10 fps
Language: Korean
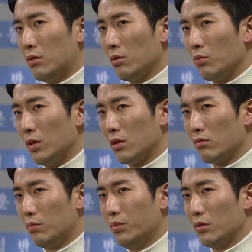저건 왜
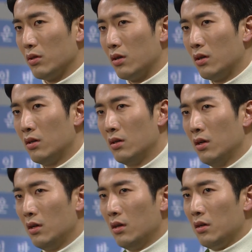자꾸 이뻐져?
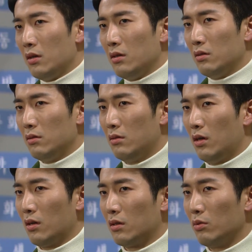
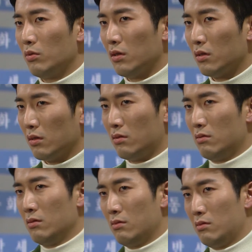나랑 이혼하니까
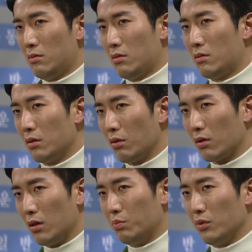
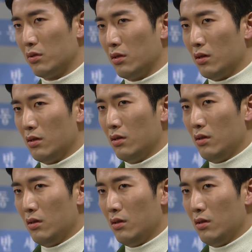더럽게 이뻐지네.